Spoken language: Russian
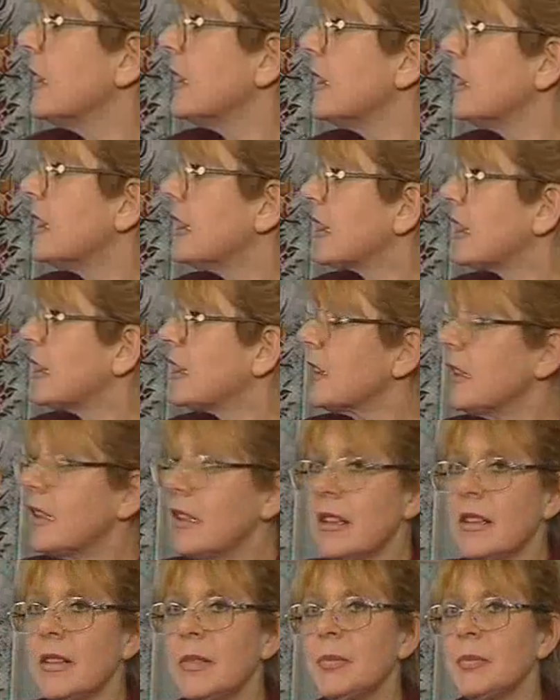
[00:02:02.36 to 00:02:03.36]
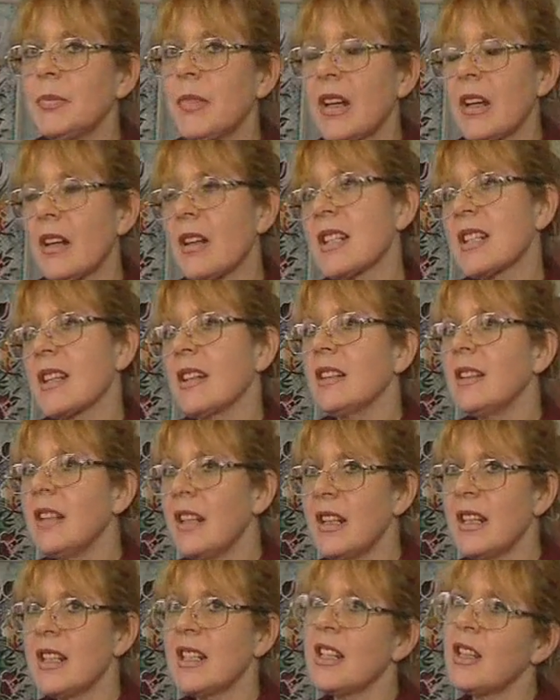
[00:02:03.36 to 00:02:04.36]
Это когда краска
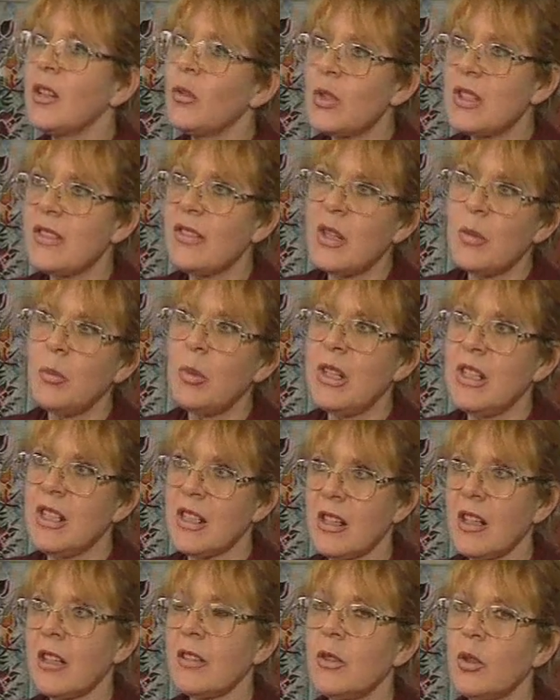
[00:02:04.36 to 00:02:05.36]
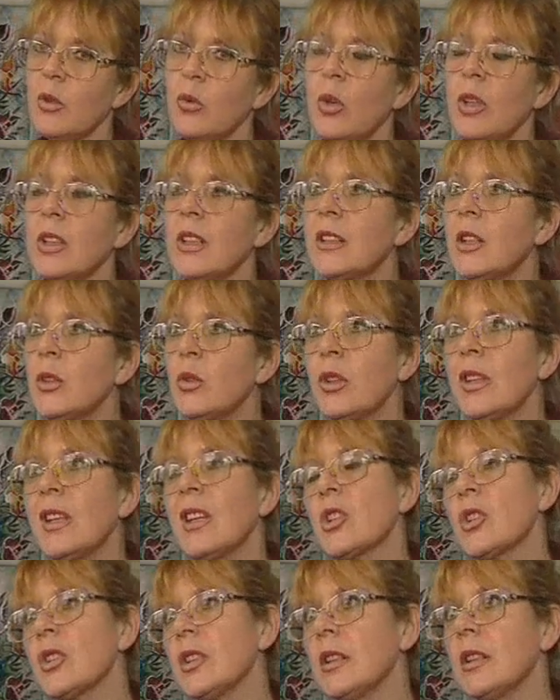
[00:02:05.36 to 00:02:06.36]
одна из одного цвета перетекает в другой. Она дает
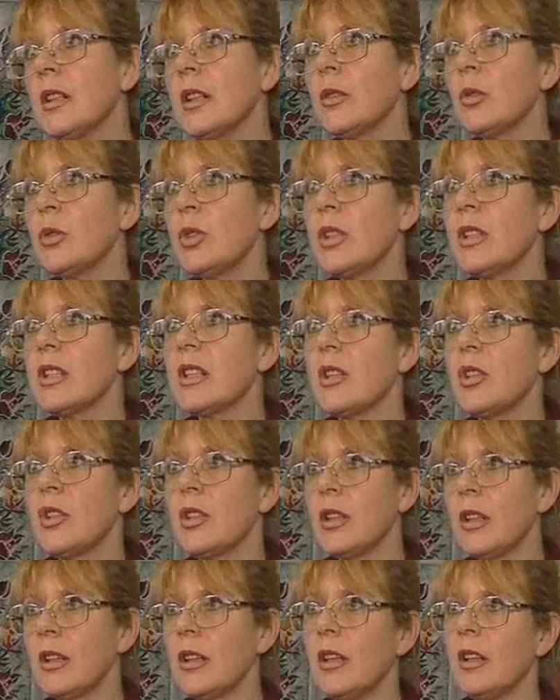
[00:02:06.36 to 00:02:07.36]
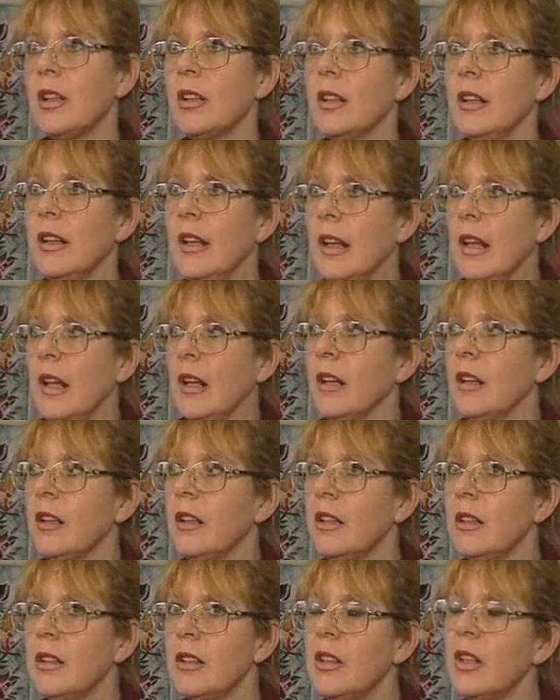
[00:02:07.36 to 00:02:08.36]
неожиданное очень сочетание,
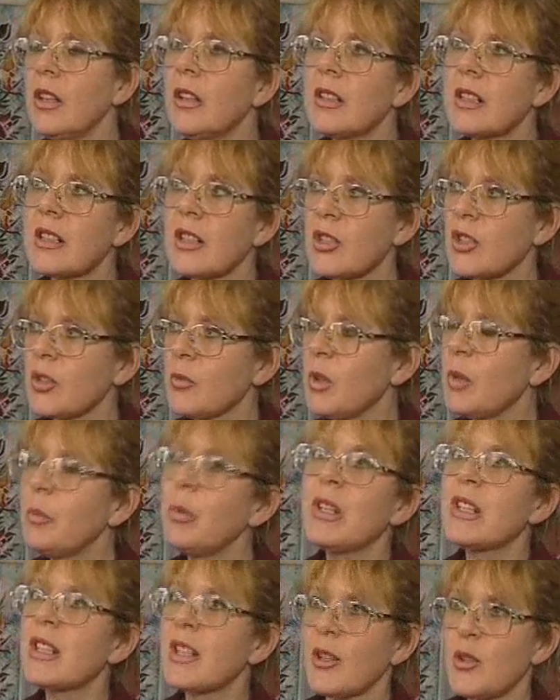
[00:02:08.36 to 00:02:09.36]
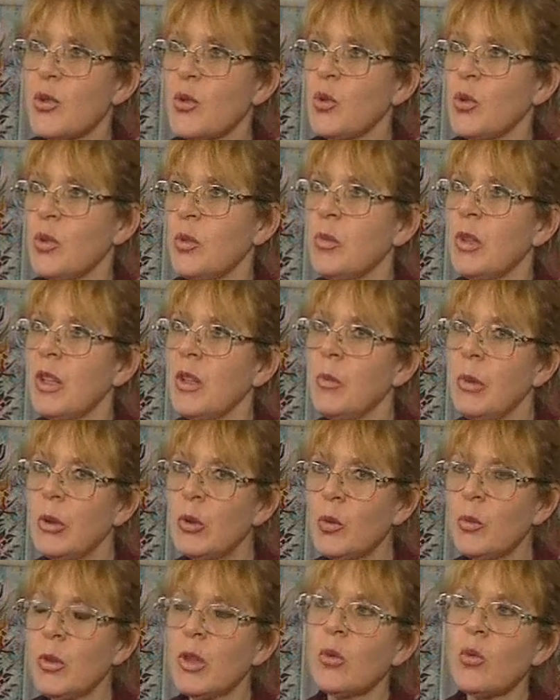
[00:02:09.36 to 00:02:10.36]
не, скажем, непредсказуемое. И
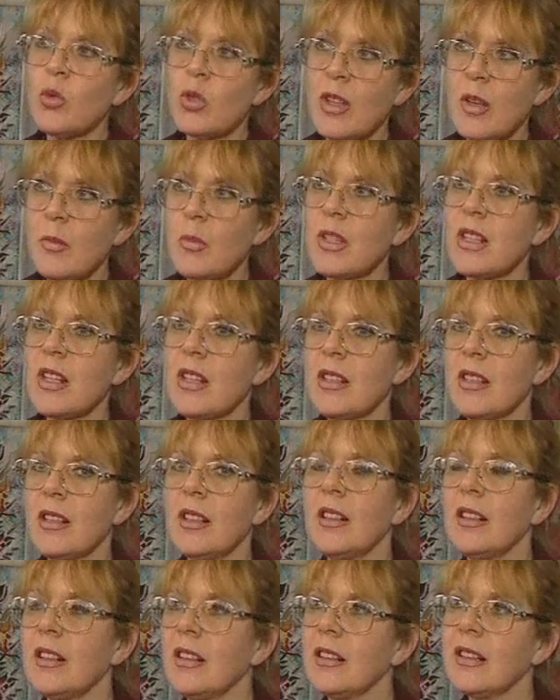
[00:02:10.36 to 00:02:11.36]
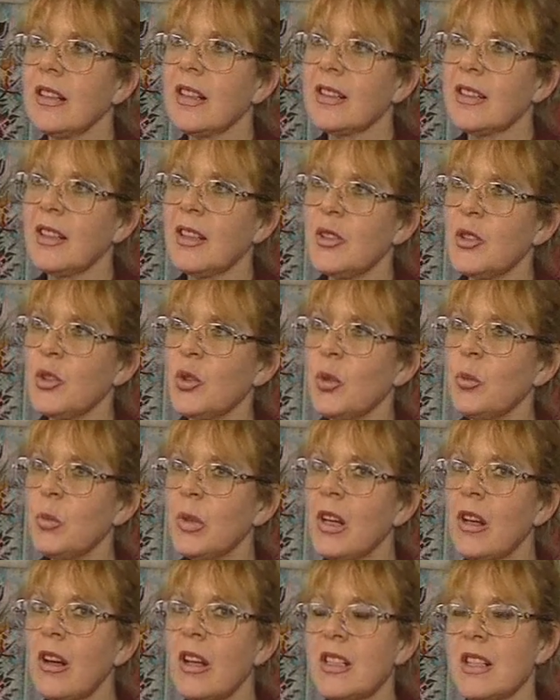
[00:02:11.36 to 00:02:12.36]
потом их нужно обязательно как-то еще
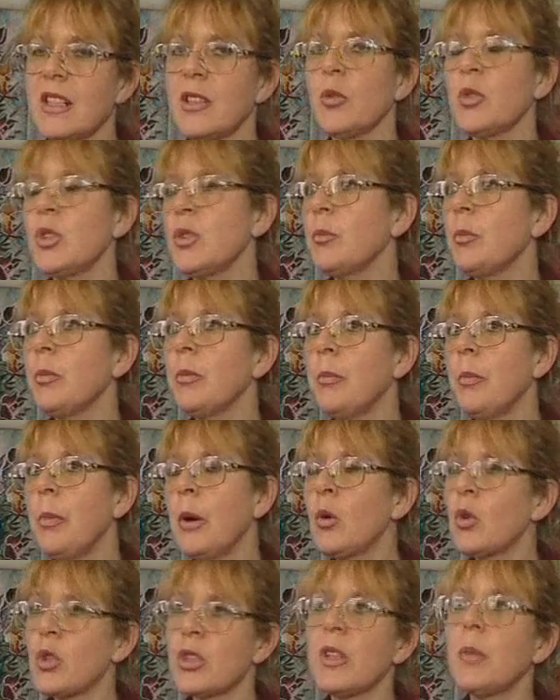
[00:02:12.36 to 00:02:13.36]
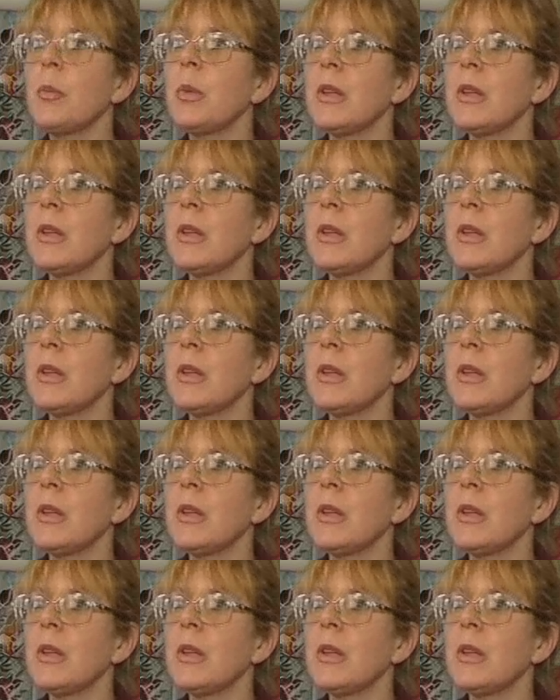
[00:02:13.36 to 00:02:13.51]
обыграть. Это очень похоже на